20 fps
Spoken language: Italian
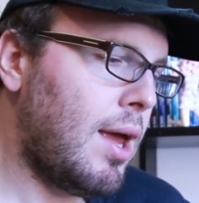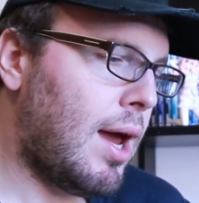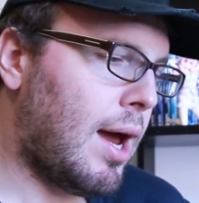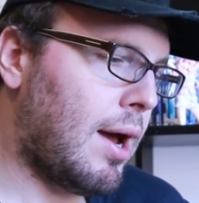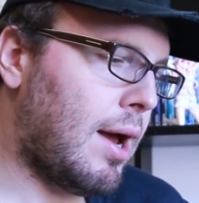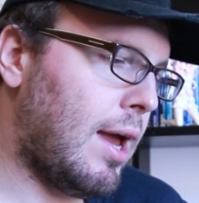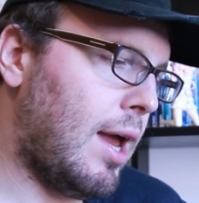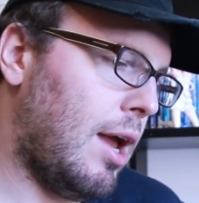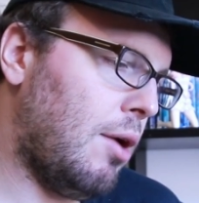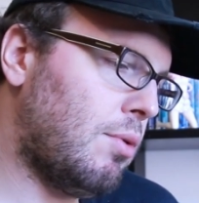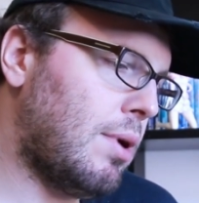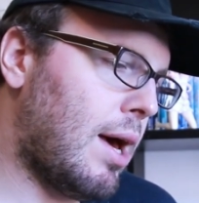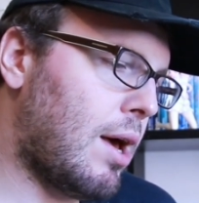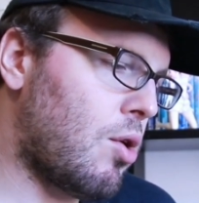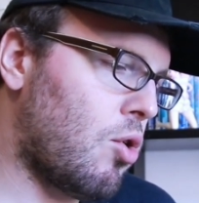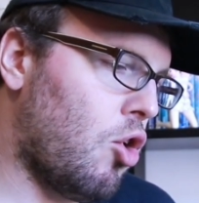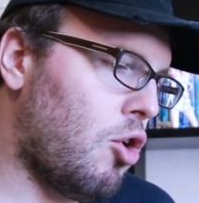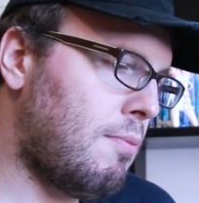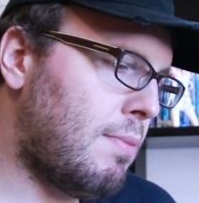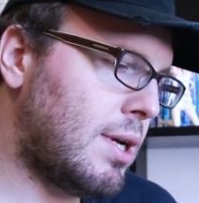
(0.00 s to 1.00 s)
eh, è una
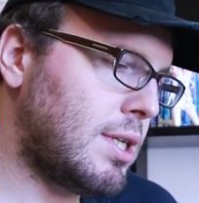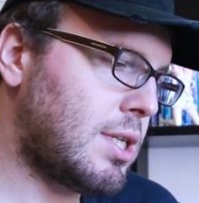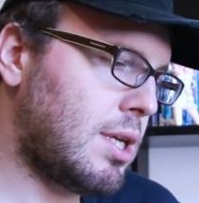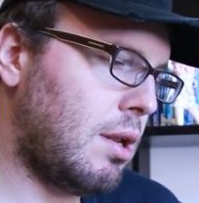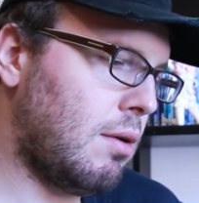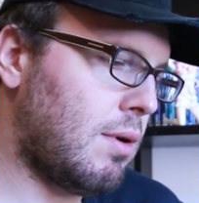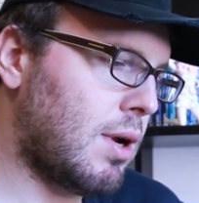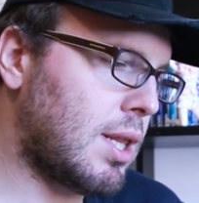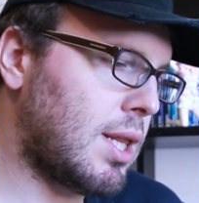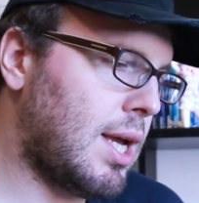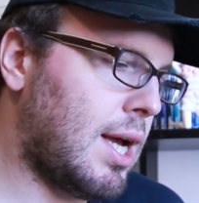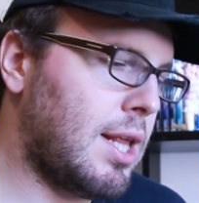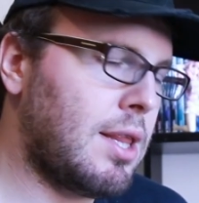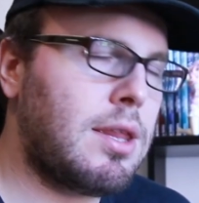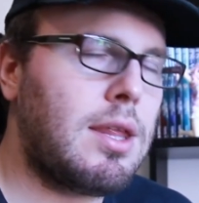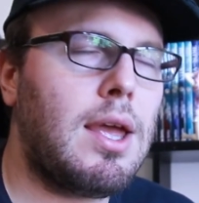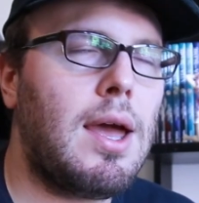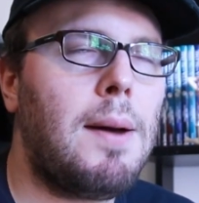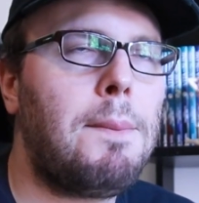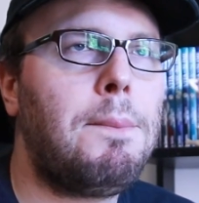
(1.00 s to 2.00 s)
romance
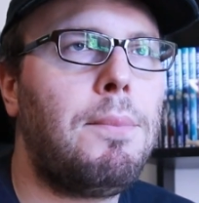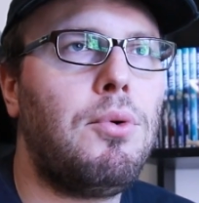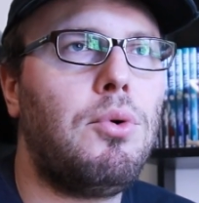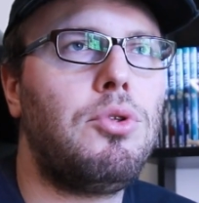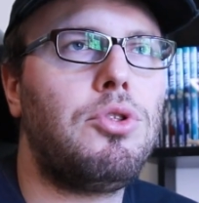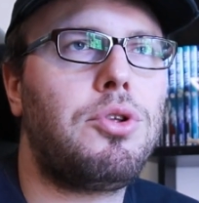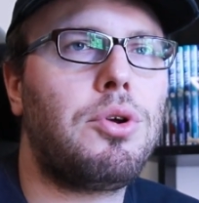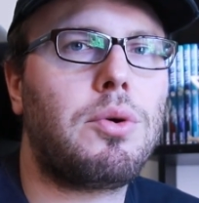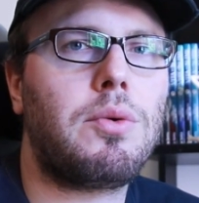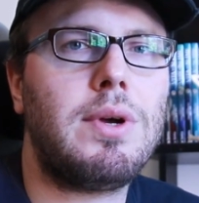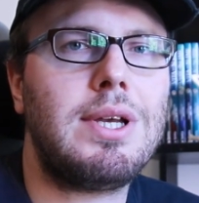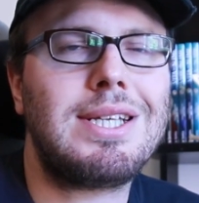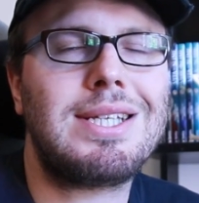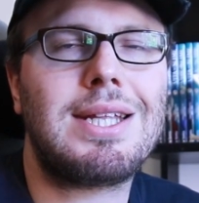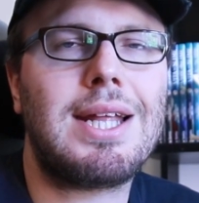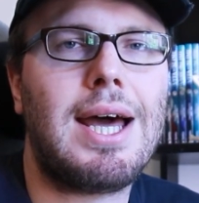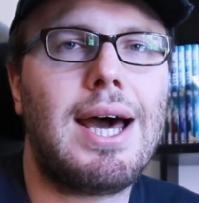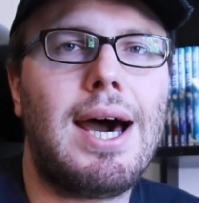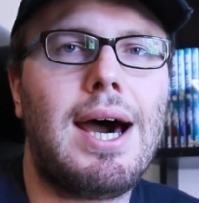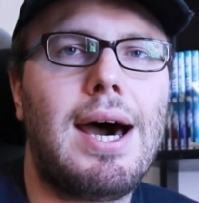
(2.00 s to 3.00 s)
riguardante appunto
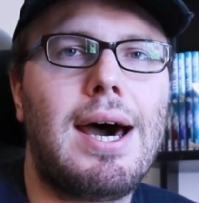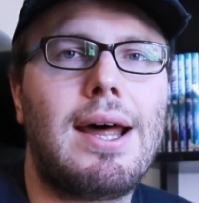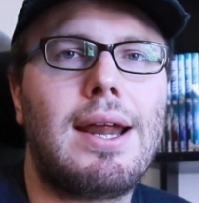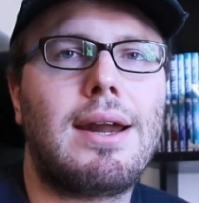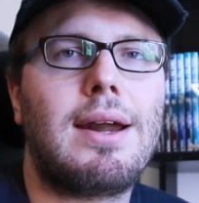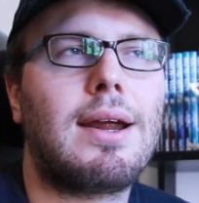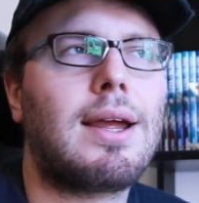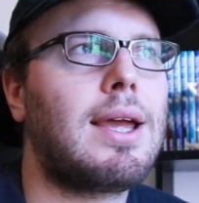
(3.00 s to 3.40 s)
questa,